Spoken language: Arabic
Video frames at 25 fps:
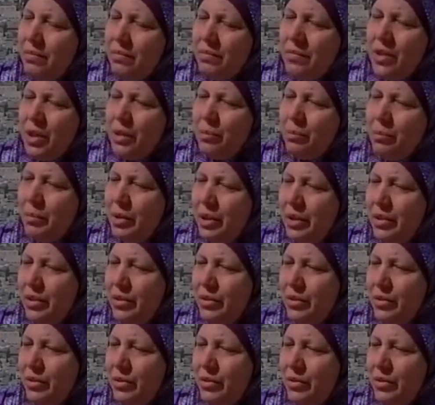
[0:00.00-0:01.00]
هم
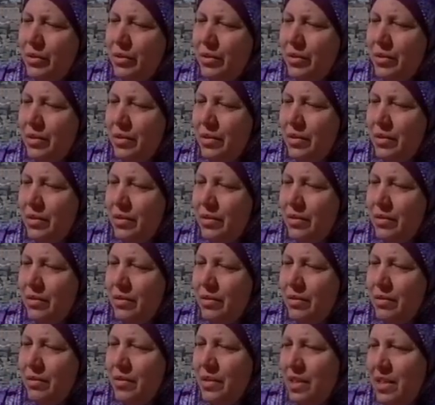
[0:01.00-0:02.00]
بحكوا
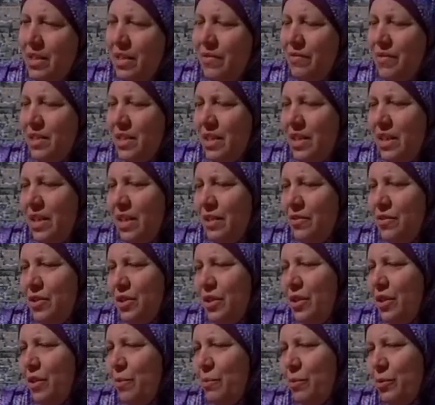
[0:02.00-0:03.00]
مستفسر يعني شيء
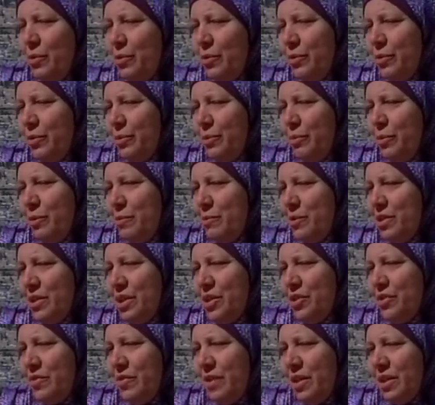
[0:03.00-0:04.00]
اللي بقولوا
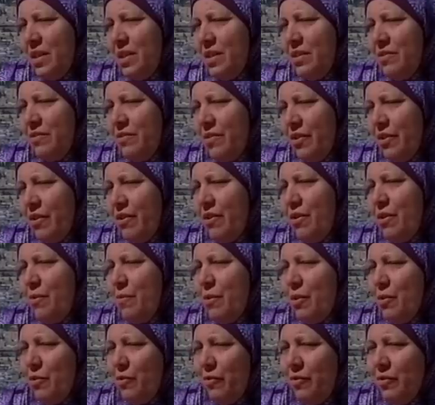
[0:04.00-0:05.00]
بالمستشفيات في الرام
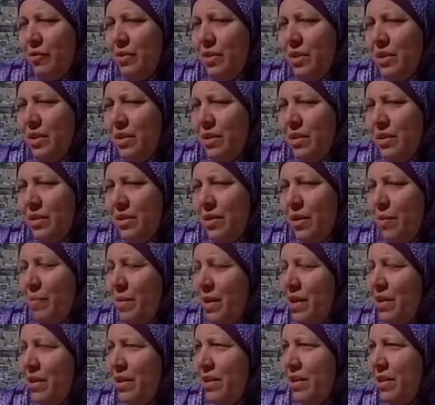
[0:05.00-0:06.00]
او في رام
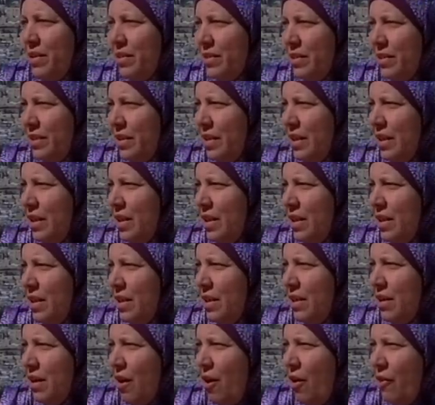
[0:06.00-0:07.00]
الله
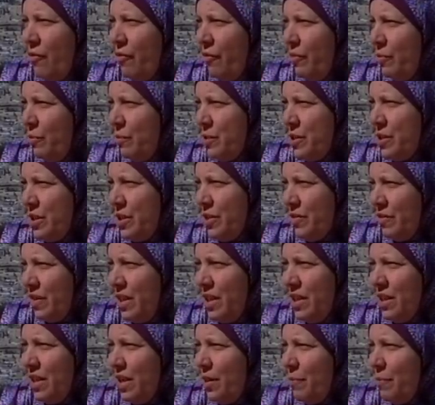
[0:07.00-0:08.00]
او في المستشفى
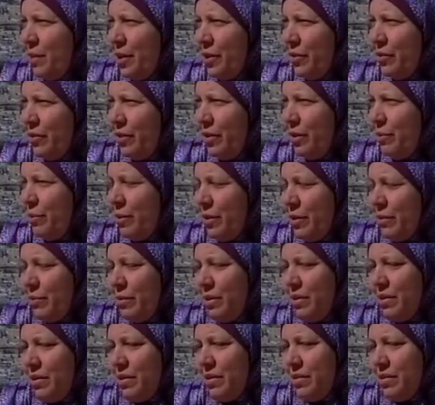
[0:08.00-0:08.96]
الهلال برضه اللي برام الله